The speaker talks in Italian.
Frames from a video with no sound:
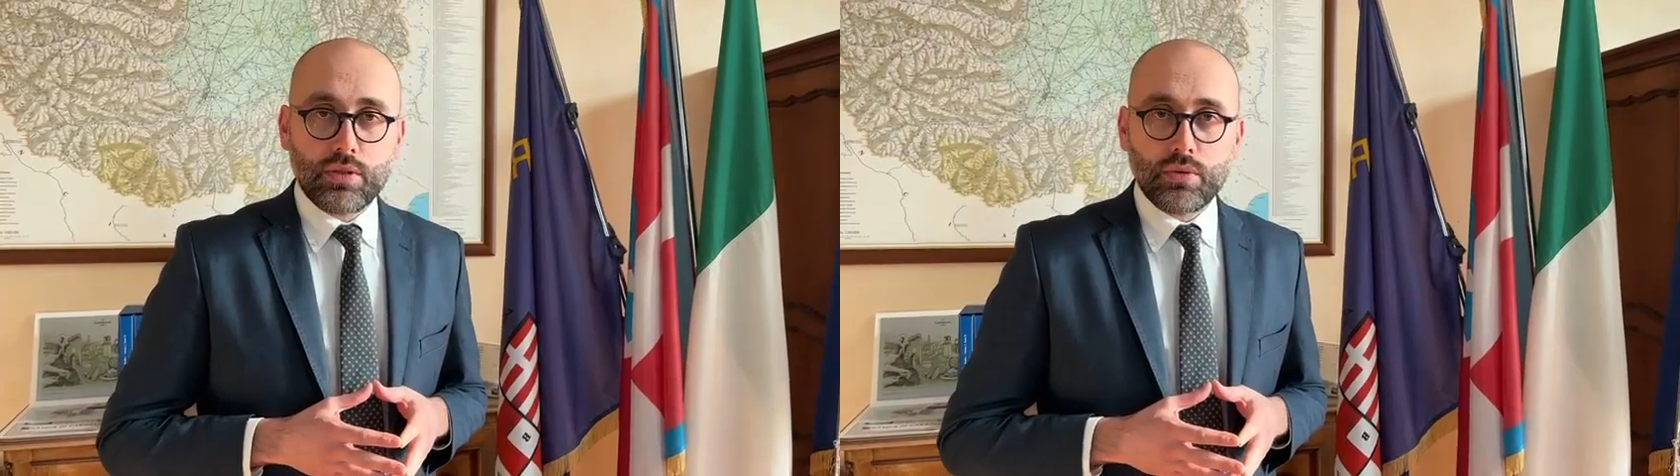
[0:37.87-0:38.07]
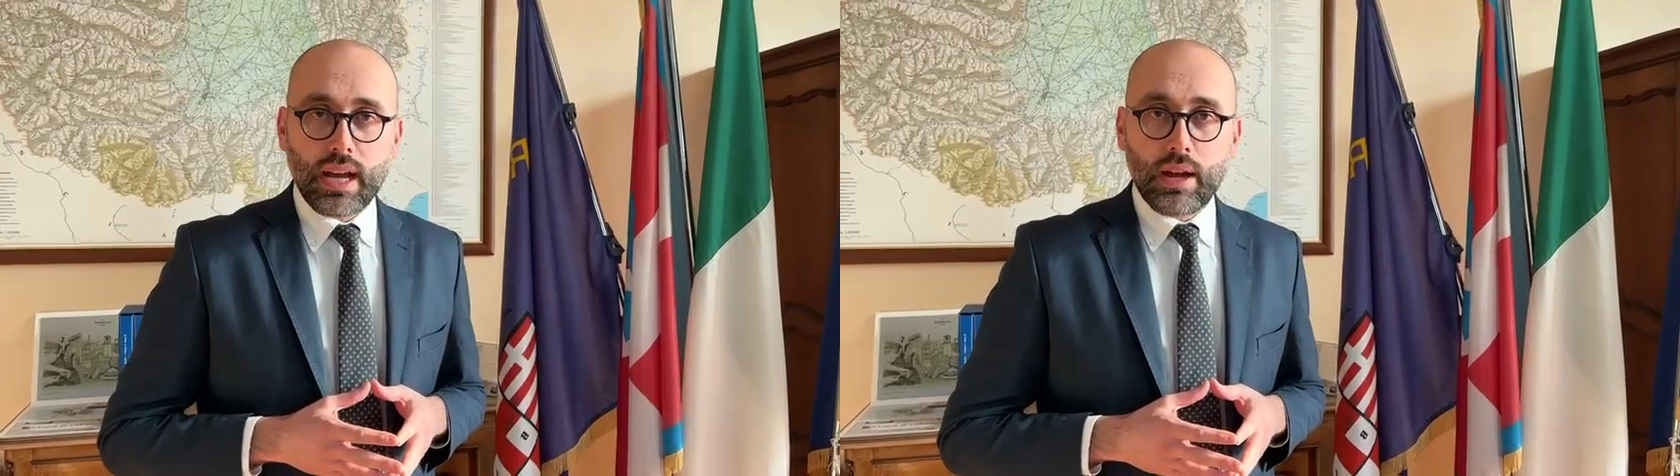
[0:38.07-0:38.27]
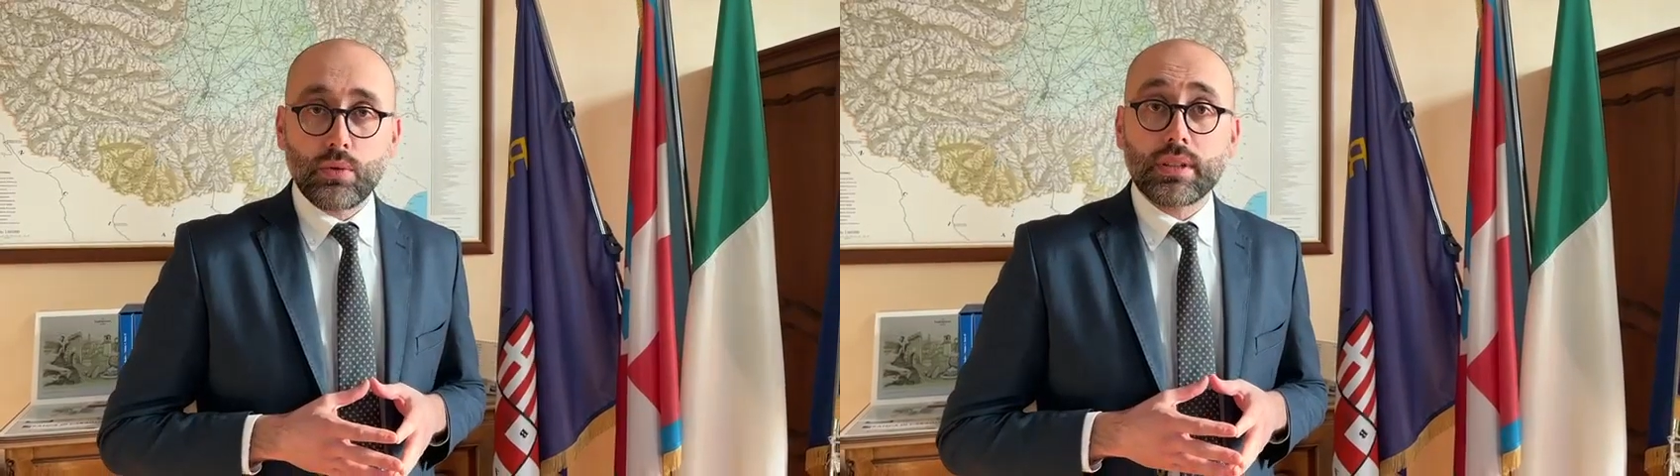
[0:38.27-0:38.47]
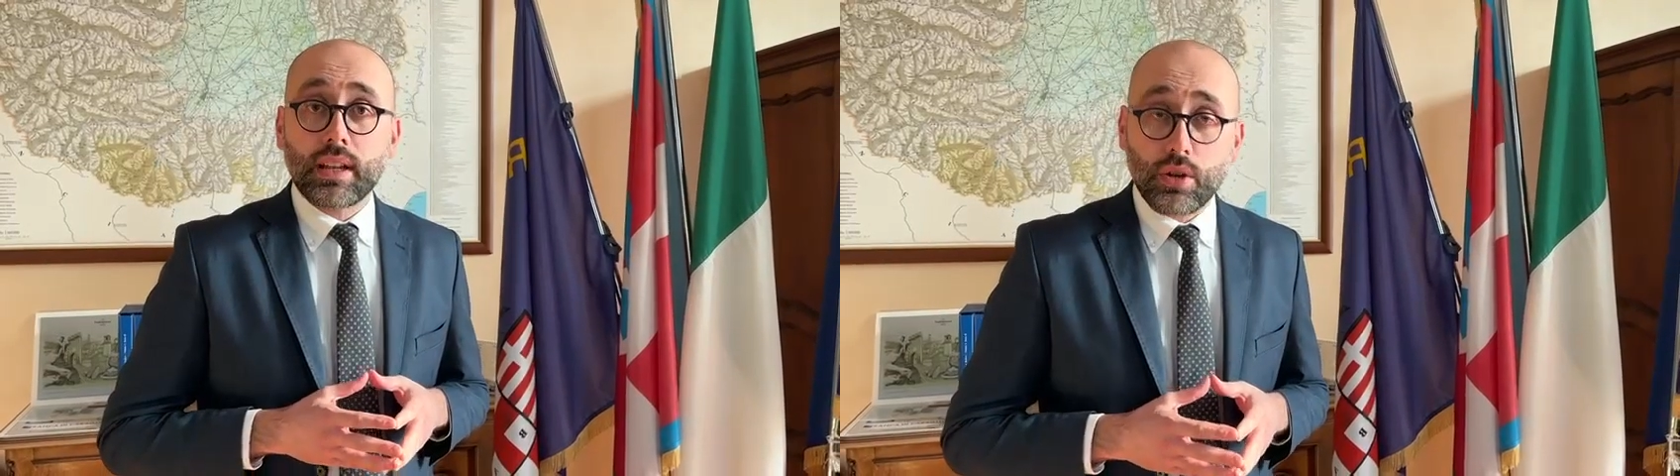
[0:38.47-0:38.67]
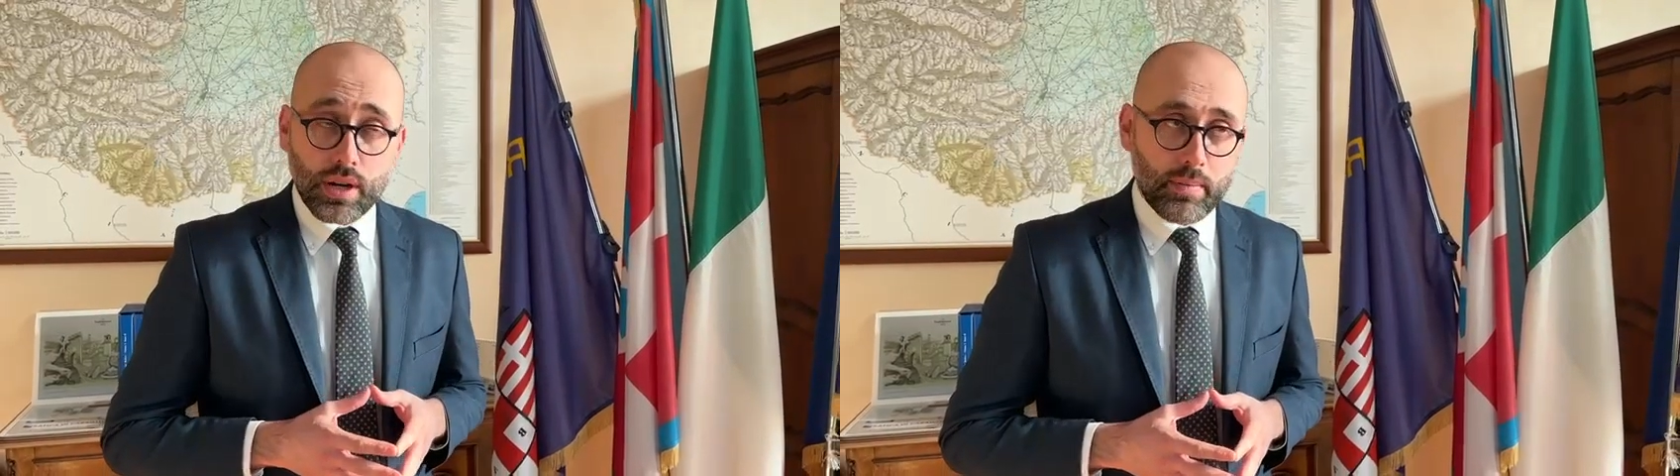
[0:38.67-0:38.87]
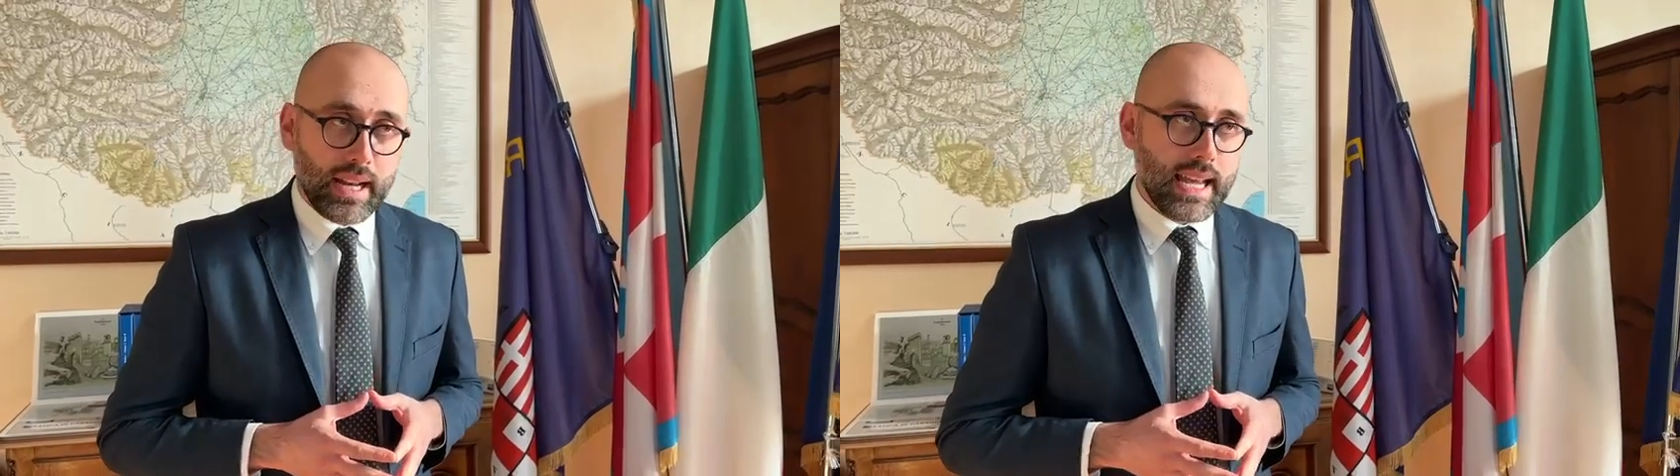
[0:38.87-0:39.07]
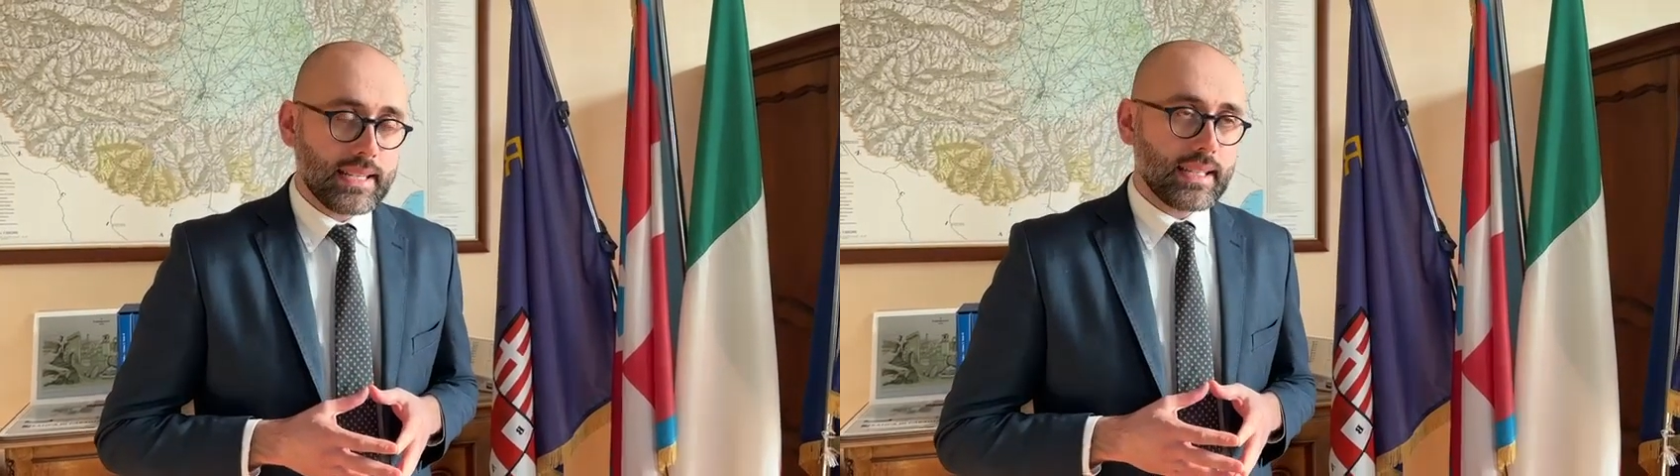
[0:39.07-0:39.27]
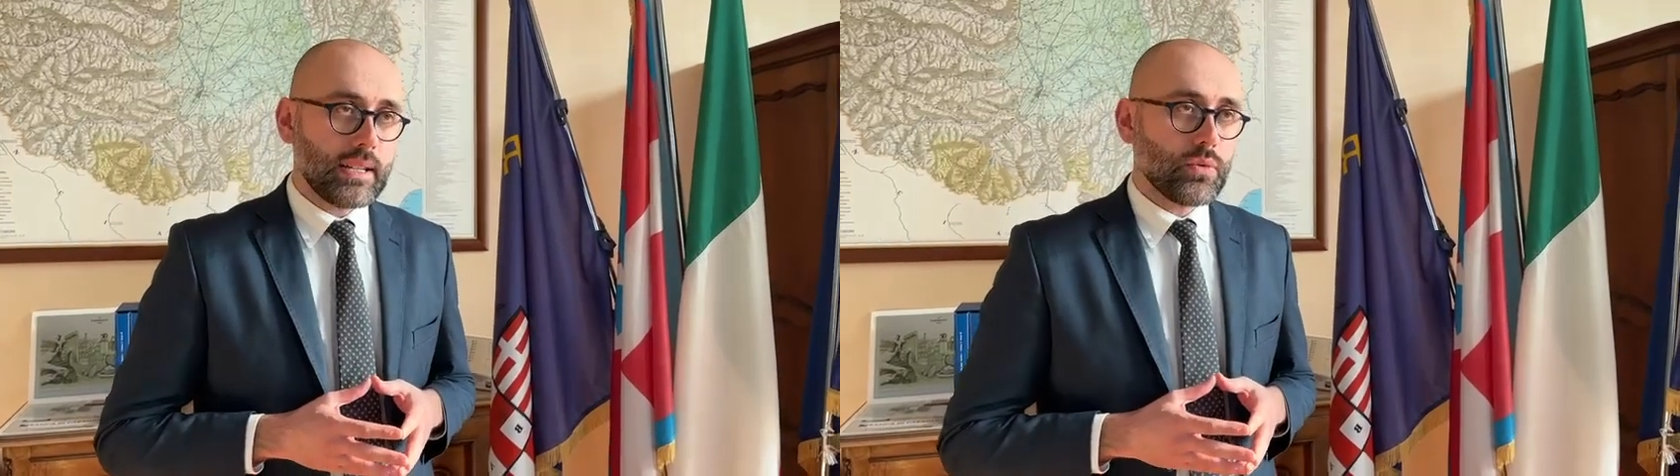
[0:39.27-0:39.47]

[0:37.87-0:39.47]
una ulteriore palestra,